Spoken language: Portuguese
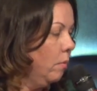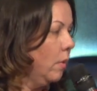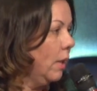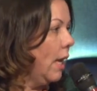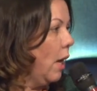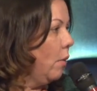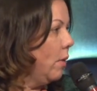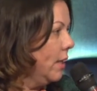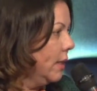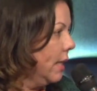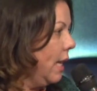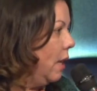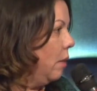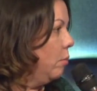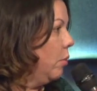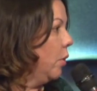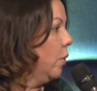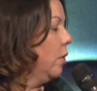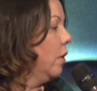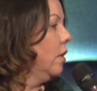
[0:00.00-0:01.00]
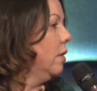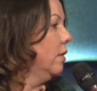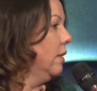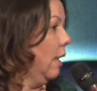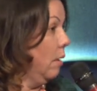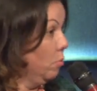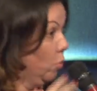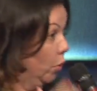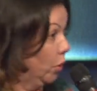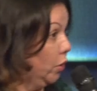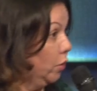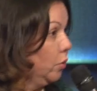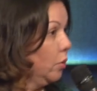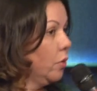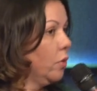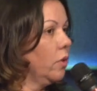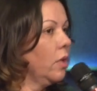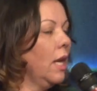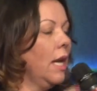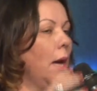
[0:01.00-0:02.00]
Quer um exemplo? Tem
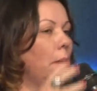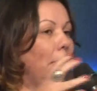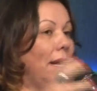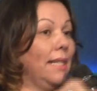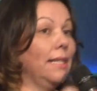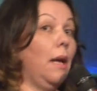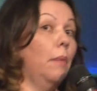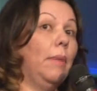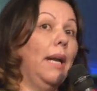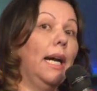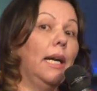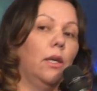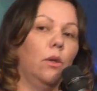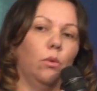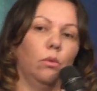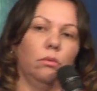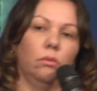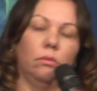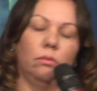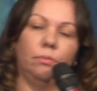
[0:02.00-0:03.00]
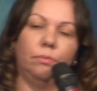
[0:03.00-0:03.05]
muitos, mas Abraão.